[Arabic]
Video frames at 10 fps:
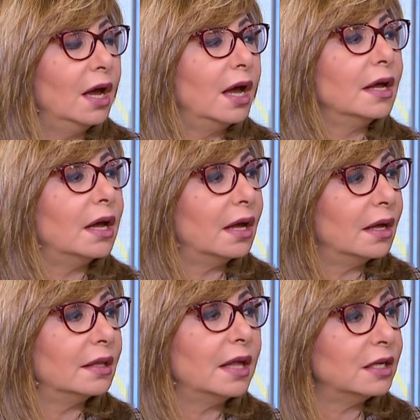
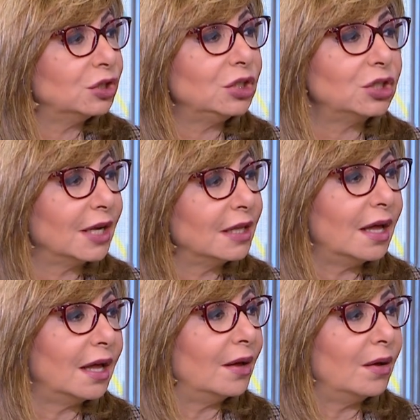انا ده شيشه
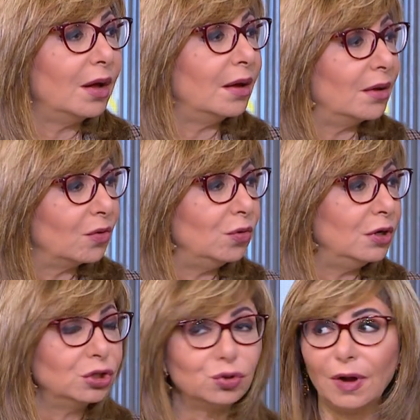كده
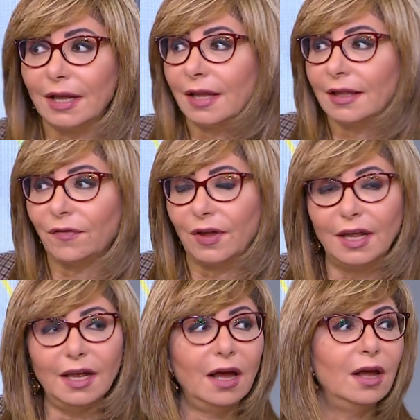كل شويه
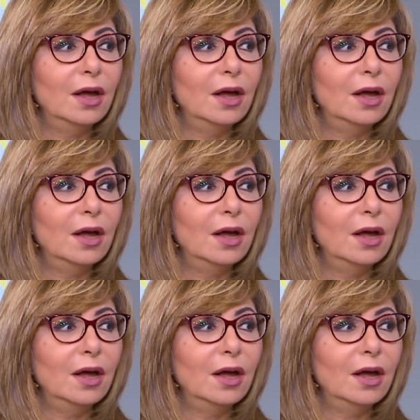تفاريح